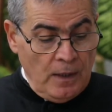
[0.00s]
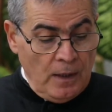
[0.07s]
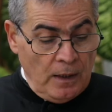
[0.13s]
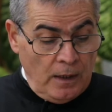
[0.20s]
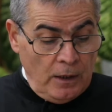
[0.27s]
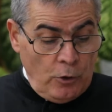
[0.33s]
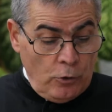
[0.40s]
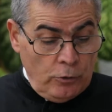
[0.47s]

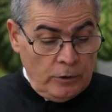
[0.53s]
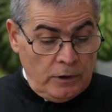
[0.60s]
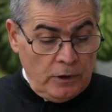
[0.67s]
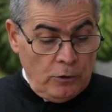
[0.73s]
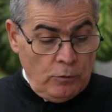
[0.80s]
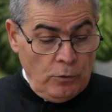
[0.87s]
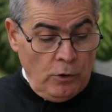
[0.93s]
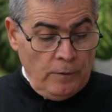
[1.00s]
E
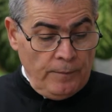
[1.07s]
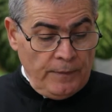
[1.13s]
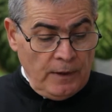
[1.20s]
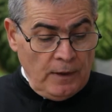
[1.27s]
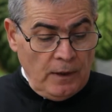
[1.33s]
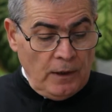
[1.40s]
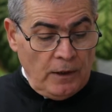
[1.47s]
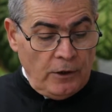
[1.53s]
continuò,
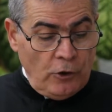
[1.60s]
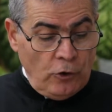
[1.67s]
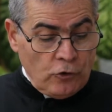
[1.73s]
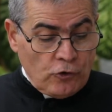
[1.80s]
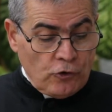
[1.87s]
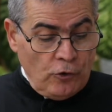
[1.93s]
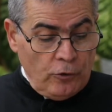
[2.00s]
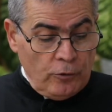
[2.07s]
io
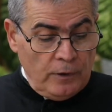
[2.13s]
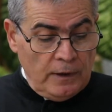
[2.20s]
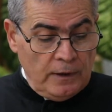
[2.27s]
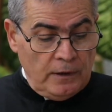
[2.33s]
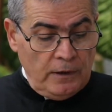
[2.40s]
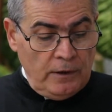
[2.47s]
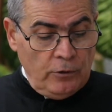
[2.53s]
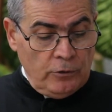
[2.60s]
sono il
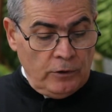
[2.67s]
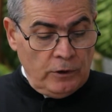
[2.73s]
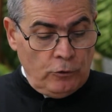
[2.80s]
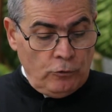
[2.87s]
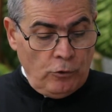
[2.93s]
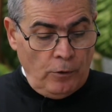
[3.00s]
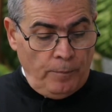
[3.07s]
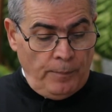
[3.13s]
Dio di
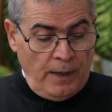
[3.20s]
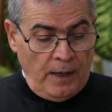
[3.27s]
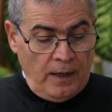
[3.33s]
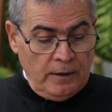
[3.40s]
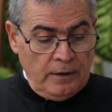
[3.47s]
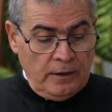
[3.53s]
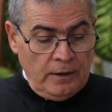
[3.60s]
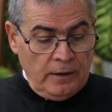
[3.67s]
tuo
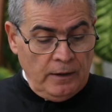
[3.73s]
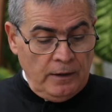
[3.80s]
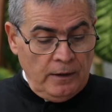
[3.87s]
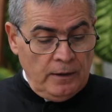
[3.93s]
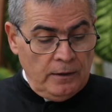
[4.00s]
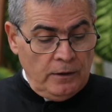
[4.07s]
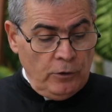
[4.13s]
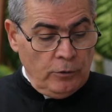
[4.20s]
padre,
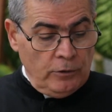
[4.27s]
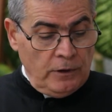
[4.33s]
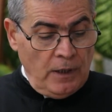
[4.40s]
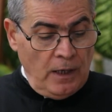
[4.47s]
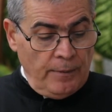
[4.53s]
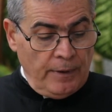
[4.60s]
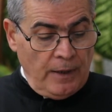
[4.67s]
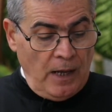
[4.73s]
il Dio di
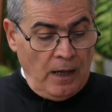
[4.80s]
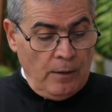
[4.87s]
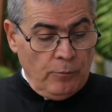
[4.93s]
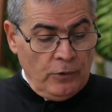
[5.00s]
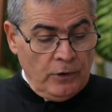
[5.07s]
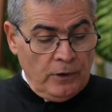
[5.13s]
Abramo,